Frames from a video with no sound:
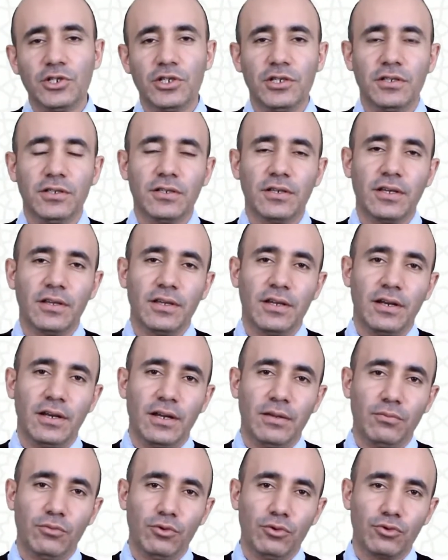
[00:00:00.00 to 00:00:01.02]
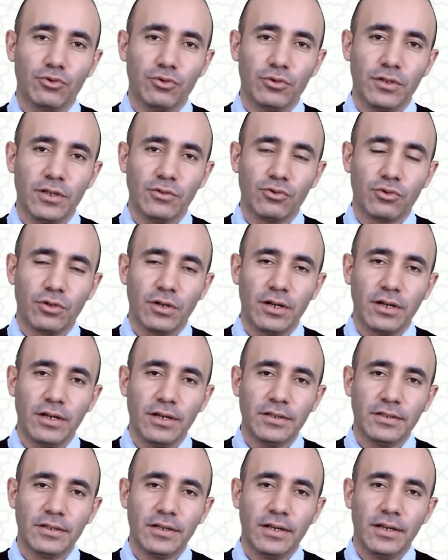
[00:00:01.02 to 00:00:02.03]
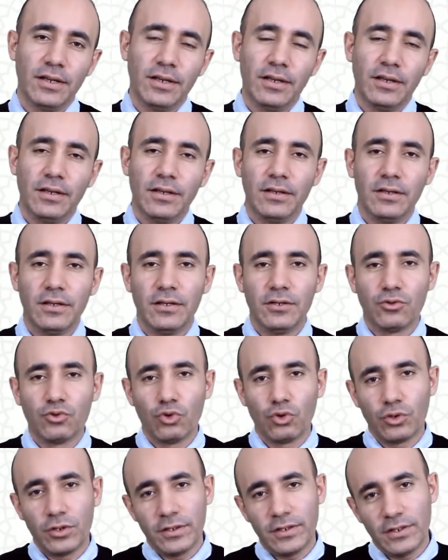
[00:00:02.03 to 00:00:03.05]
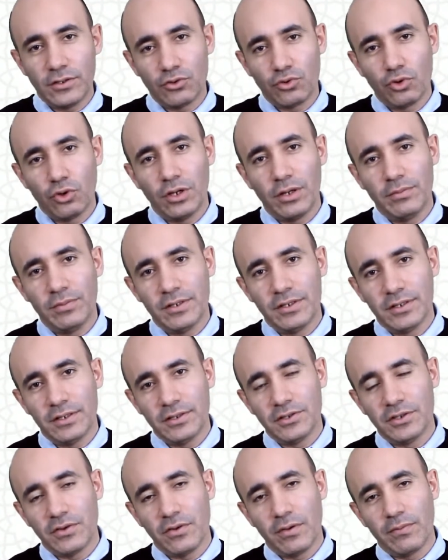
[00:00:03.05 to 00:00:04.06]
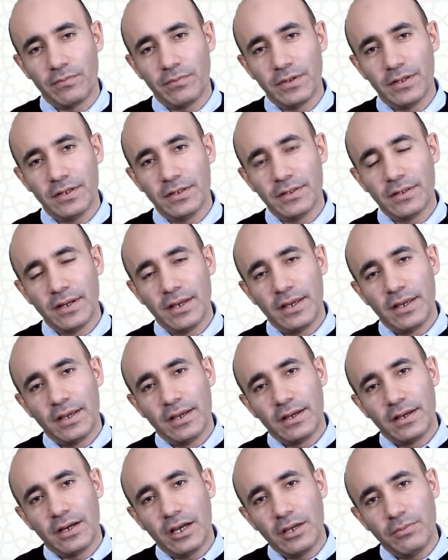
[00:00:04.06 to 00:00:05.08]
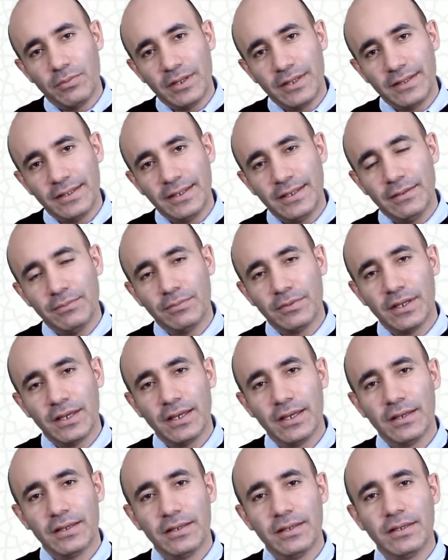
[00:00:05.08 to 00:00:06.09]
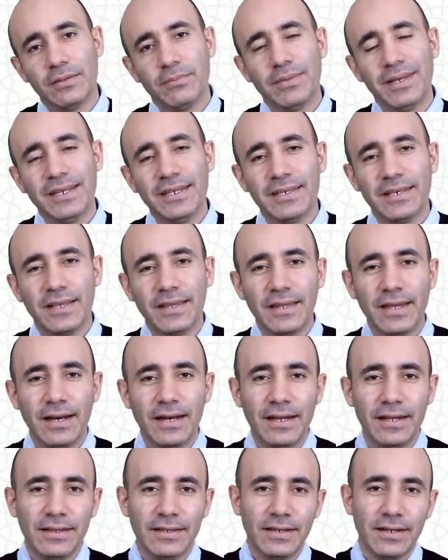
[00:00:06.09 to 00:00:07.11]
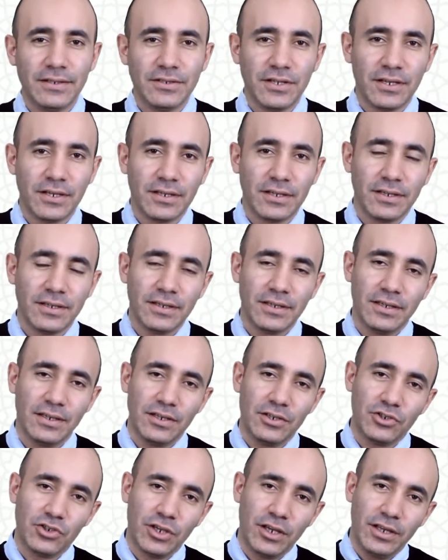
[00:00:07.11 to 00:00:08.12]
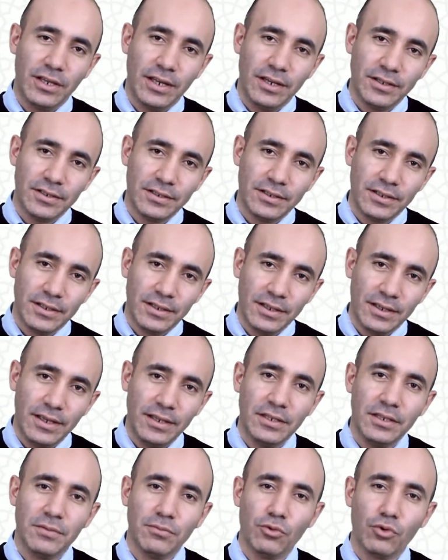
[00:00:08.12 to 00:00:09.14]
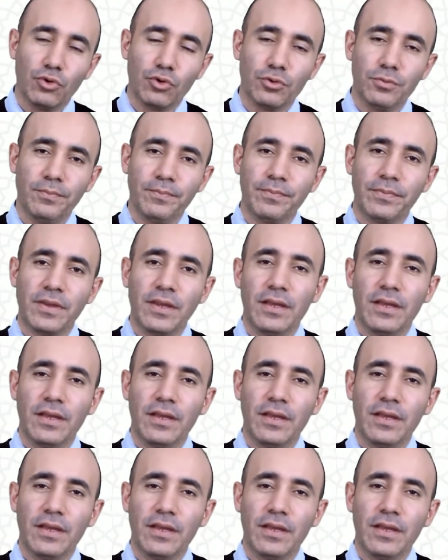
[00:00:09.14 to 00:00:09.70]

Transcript: niçin kederlenmiyorsun diye sorarlar. Sokrates şöyle bir cevap verir. Kaybettiğimde beni kederlendirecek şeyler edinmiyorum.